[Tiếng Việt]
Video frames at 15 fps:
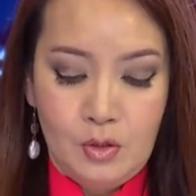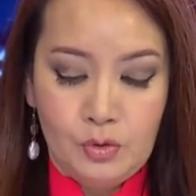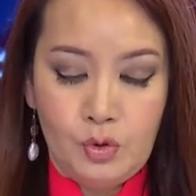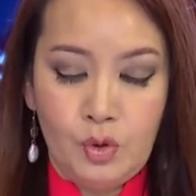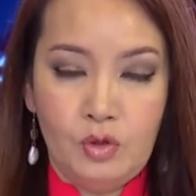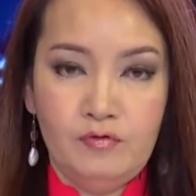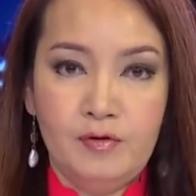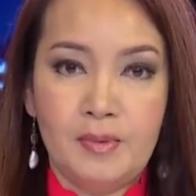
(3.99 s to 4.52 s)
Thưa
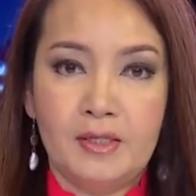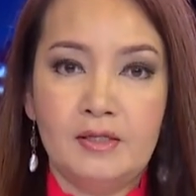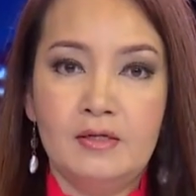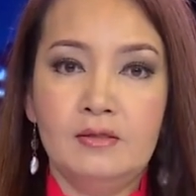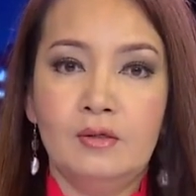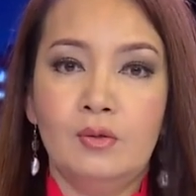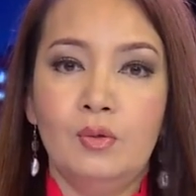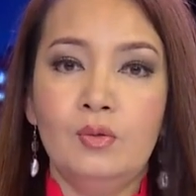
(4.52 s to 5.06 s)
quý vị, bản tin
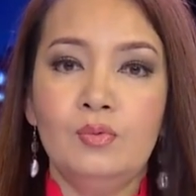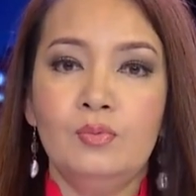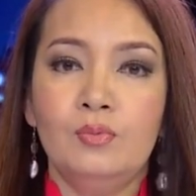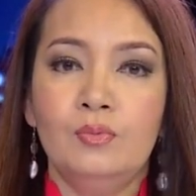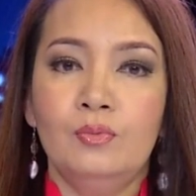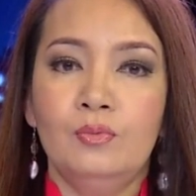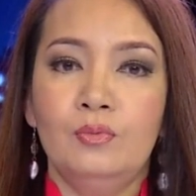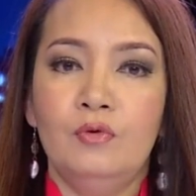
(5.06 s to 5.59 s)
từ Úc.
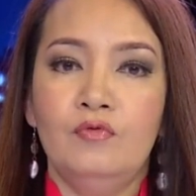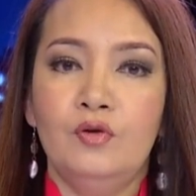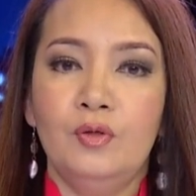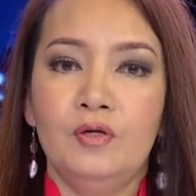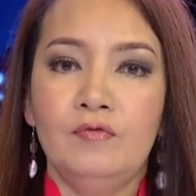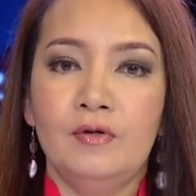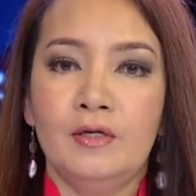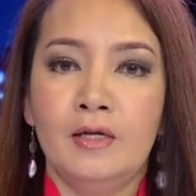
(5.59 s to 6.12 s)
Một phụ
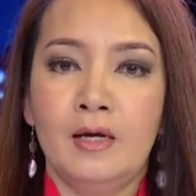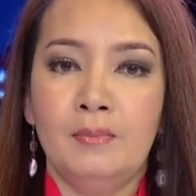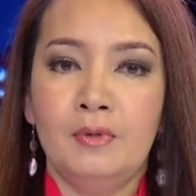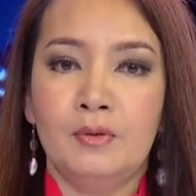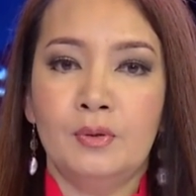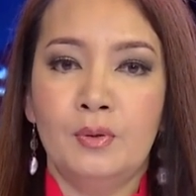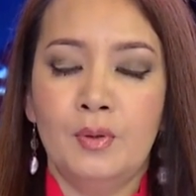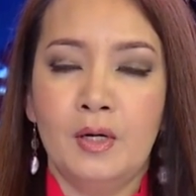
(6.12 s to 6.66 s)
nữ Việt Nam bị
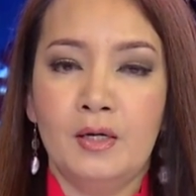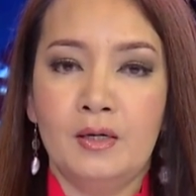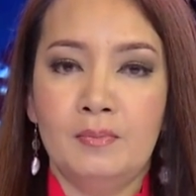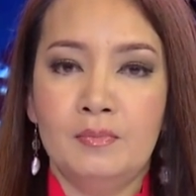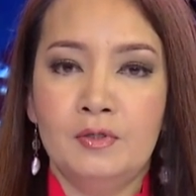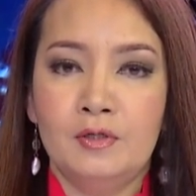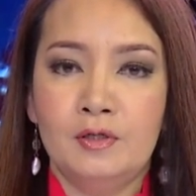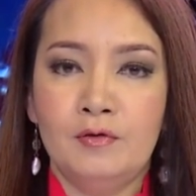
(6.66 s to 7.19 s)
tù 2 năm
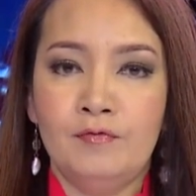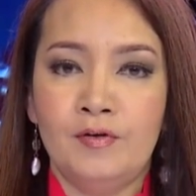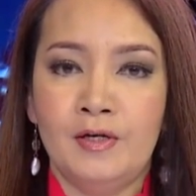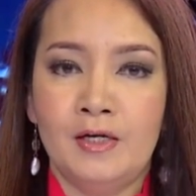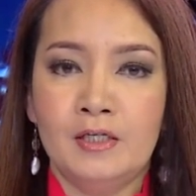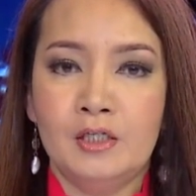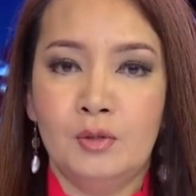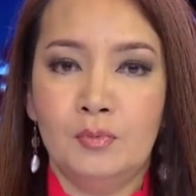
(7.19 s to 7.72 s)
rưỡi vì
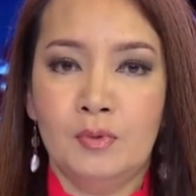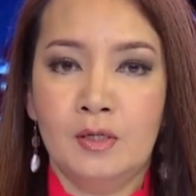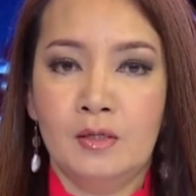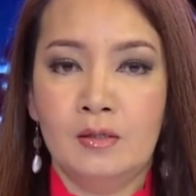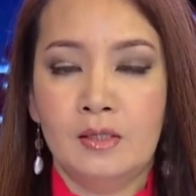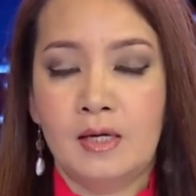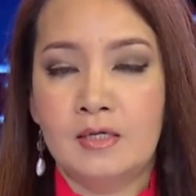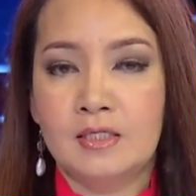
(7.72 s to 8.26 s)
đã trồng
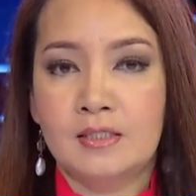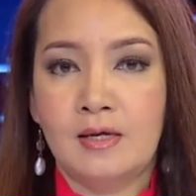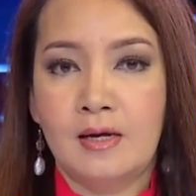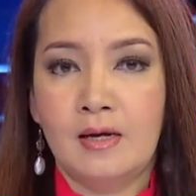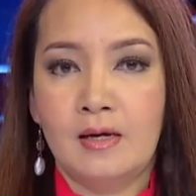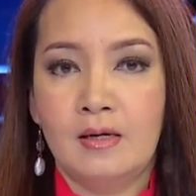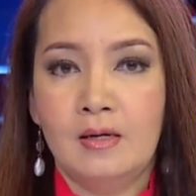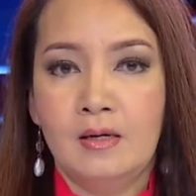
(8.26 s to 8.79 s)
cần
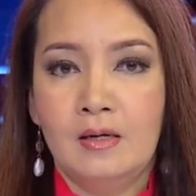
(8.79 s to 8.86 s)
sa